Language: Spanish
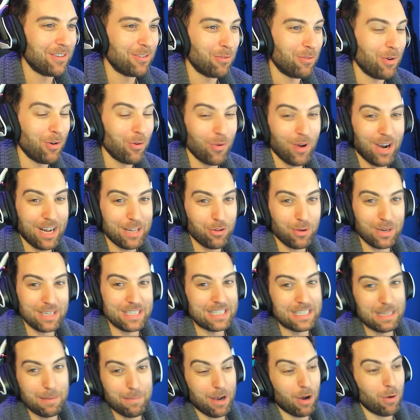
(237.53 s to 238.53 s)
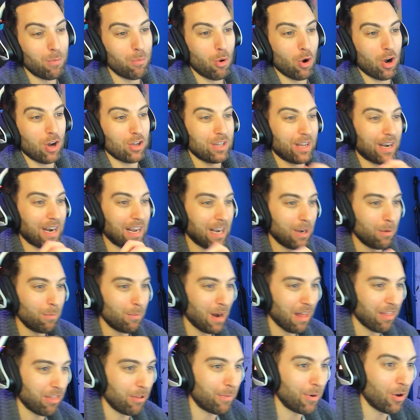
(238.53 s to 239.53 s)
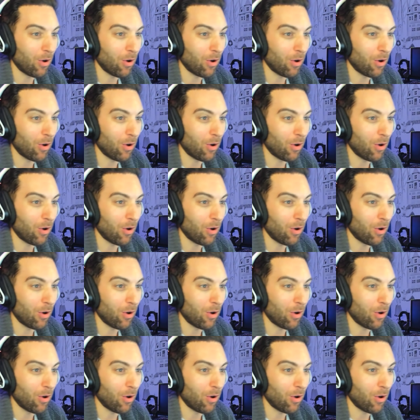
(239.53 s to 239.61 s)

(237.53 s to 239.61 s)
Bueno, un gato que si te pega un bocado te arranca un brazo, pero